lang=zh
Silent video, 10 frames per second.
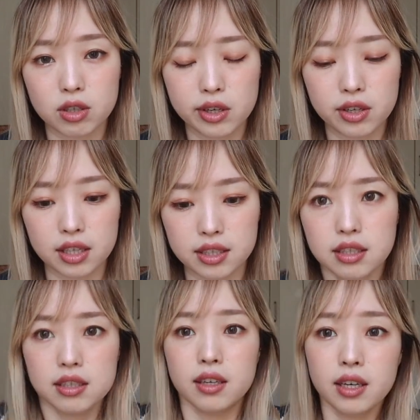候会有点
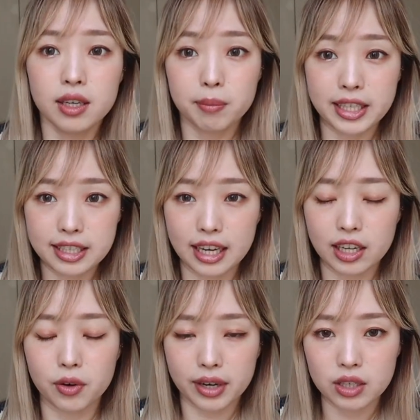呃被吓
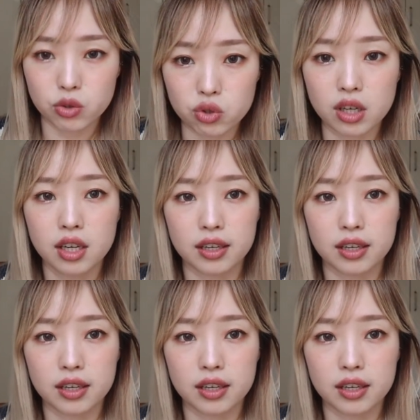到的感觉。